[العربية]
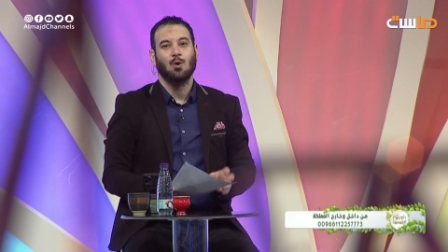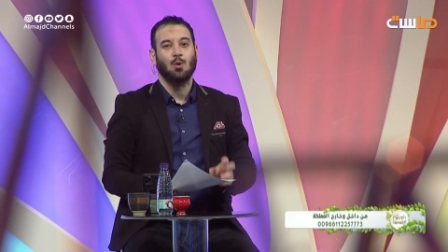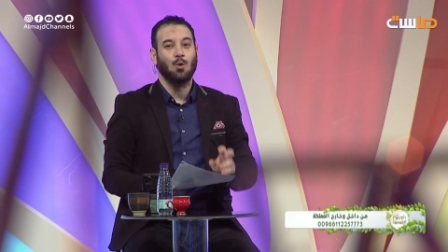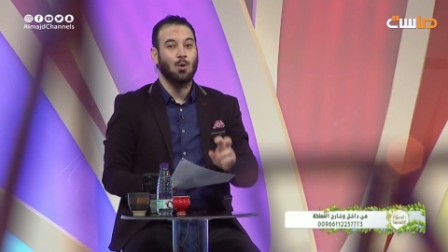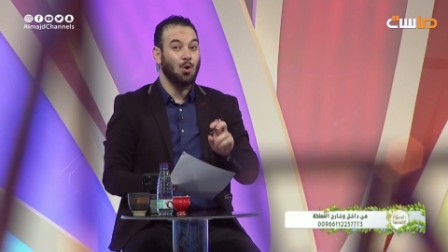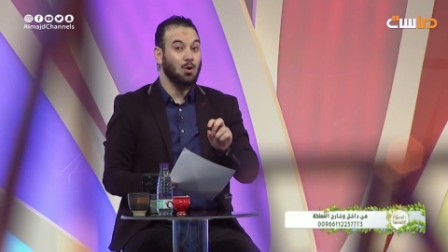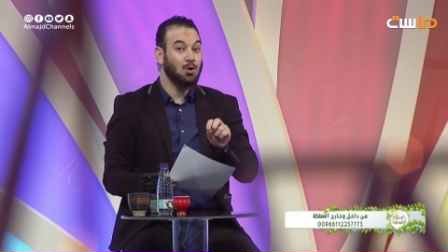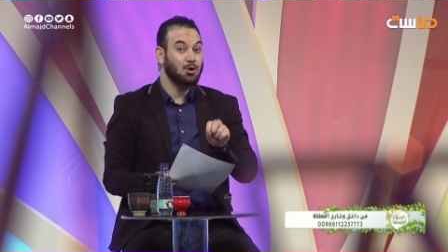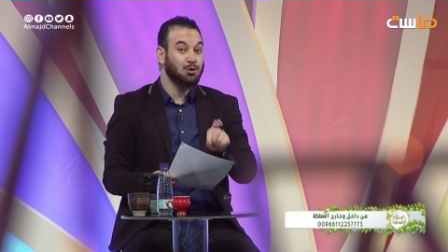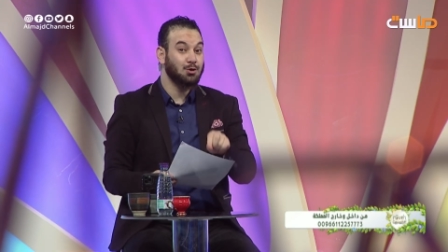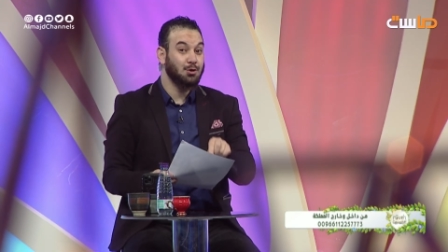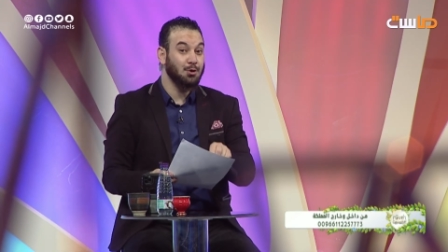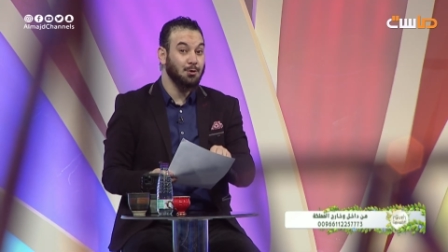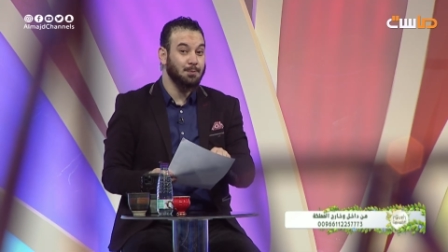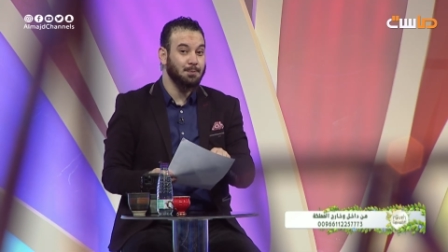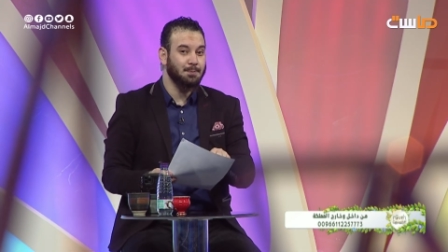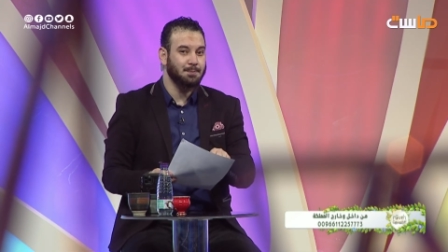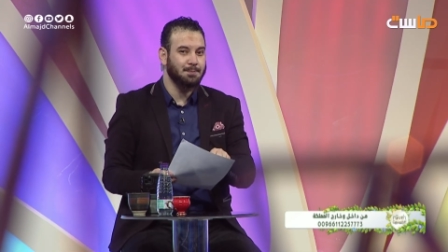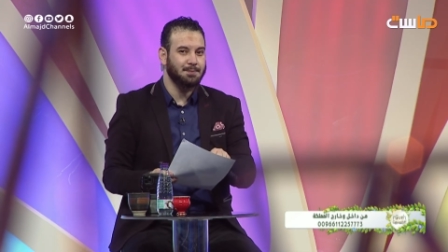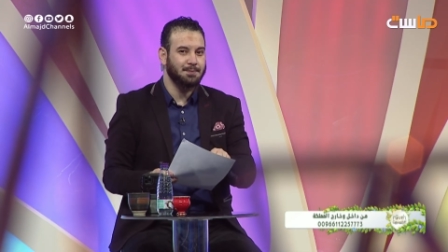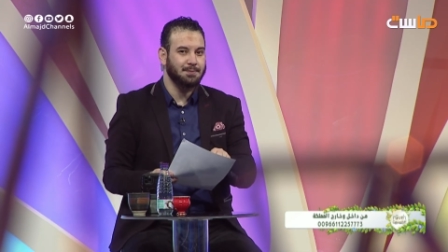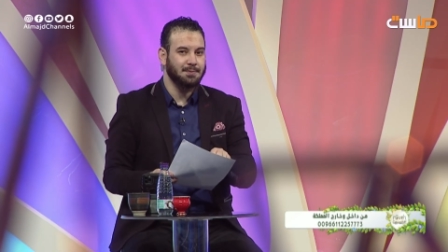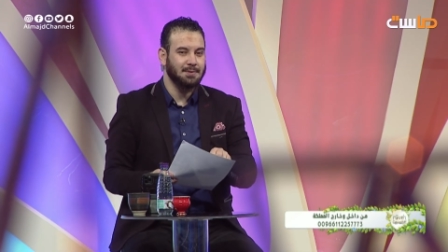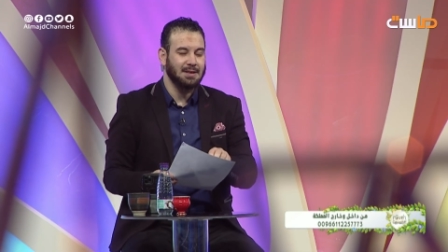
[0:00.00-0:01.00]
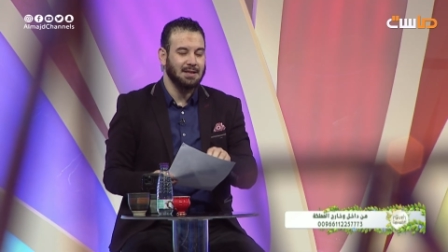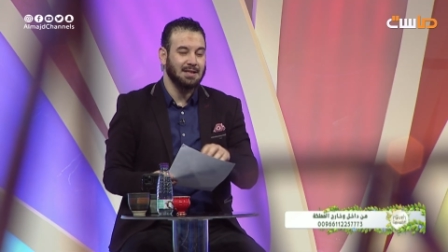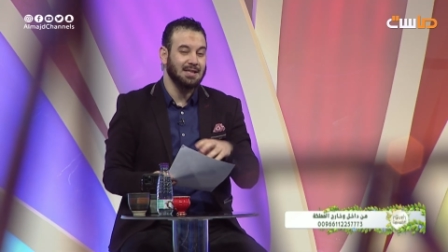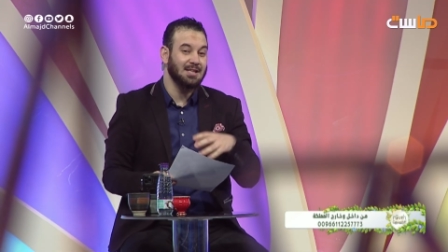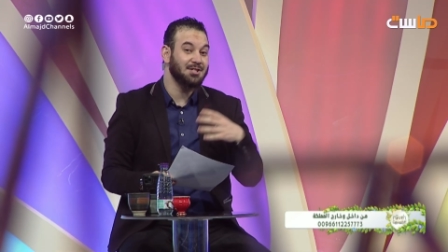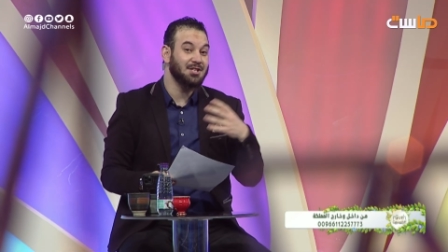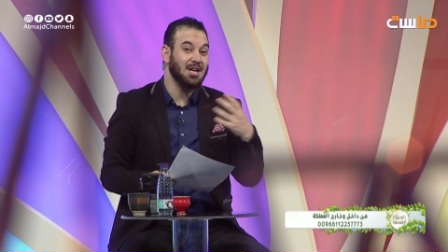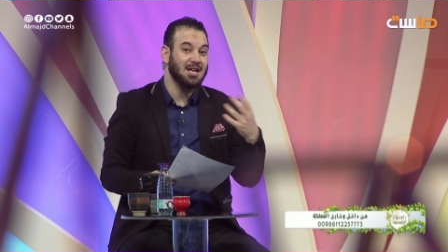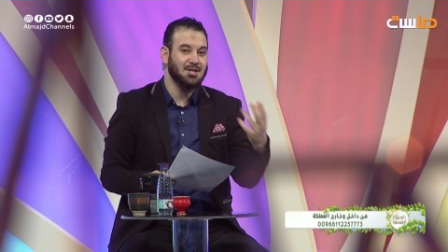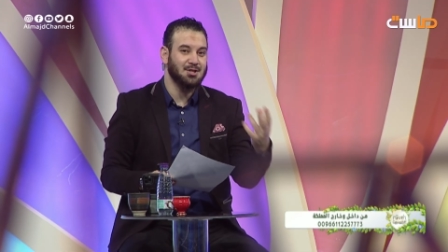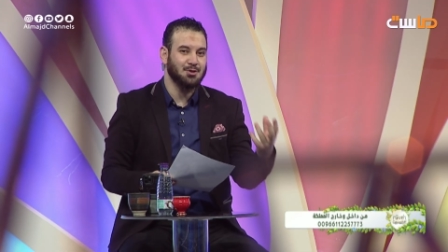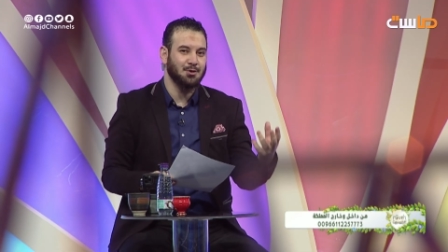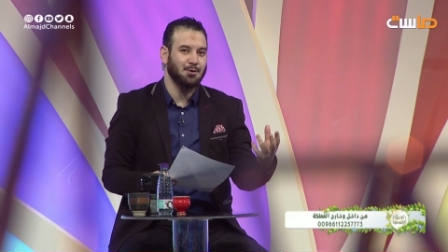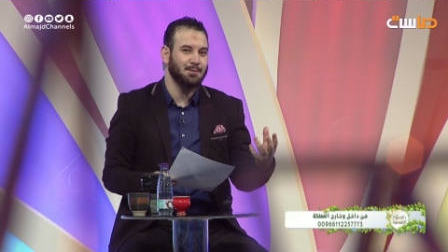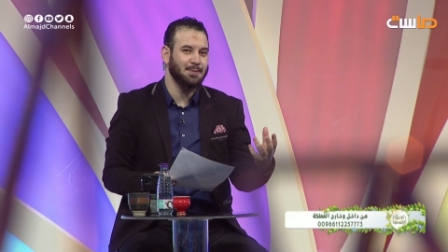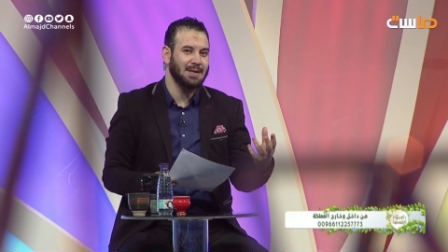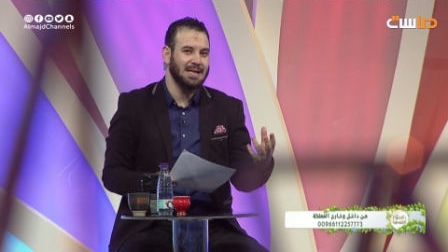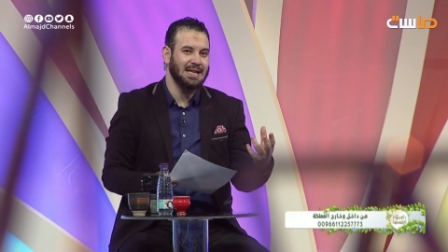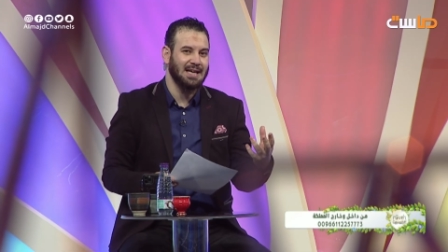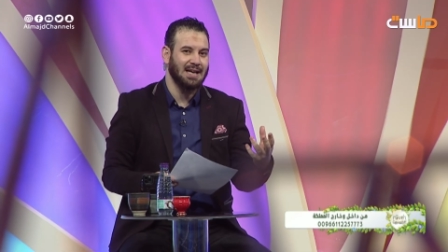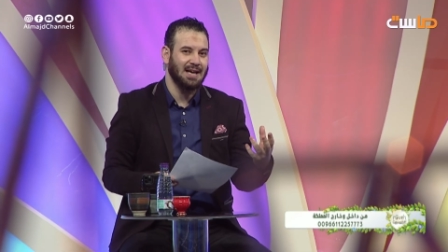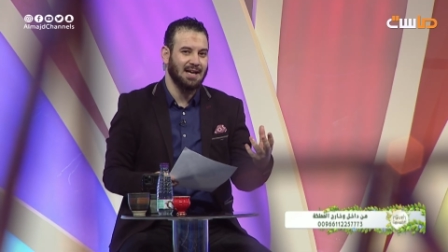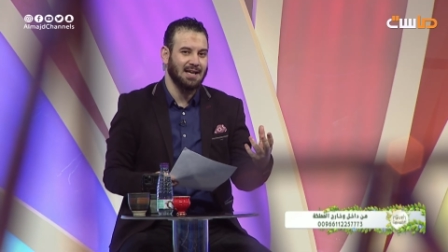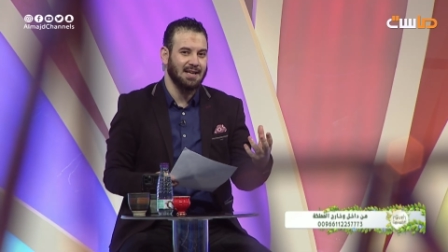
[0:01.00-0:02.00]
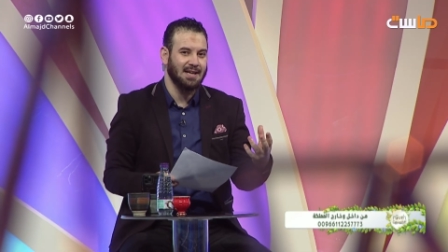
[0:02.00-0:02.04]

وأكتب اللي جالس أمليه